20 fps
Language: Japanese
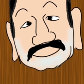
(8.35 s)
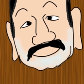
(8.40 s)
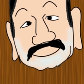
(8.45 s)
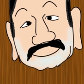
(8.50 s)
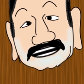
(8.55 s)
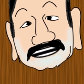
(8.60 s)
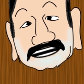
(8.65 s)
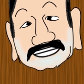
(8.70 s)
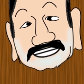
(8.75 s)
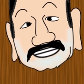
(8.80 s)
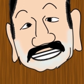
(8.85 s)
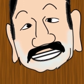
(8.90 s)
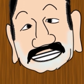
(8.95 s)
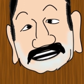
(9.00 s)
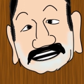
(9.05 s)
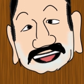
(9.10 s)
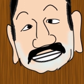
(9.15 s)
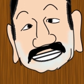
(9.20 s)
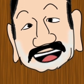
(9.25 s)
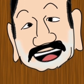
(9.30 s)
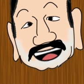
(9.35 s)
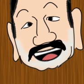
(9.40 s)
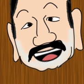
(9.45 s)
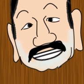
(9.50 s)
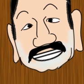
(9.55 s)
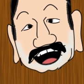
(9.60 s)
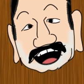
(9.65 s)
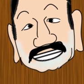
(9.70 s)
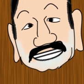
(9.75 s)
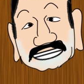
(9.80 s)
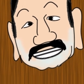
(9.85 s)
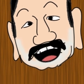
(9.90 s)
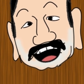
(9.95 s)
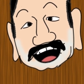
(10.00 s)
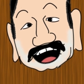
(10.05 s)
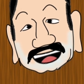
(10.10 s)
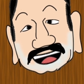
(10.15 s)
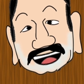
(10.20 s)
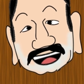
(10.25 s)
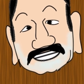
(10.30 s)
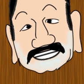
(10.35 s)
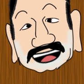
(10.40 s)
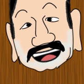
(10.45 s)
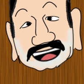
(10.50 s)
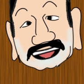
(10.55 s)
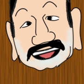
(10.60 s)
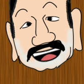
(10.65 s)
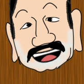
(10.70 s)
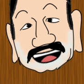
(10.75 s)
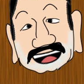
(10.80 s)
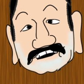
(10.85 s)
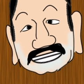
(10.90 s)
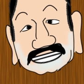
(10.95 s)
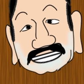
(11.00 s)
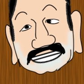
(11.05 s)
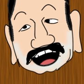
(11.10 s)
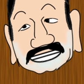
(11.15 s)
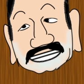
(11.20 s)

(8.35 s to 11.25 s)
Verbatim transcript: 妊活情報が不足している現状をお話してい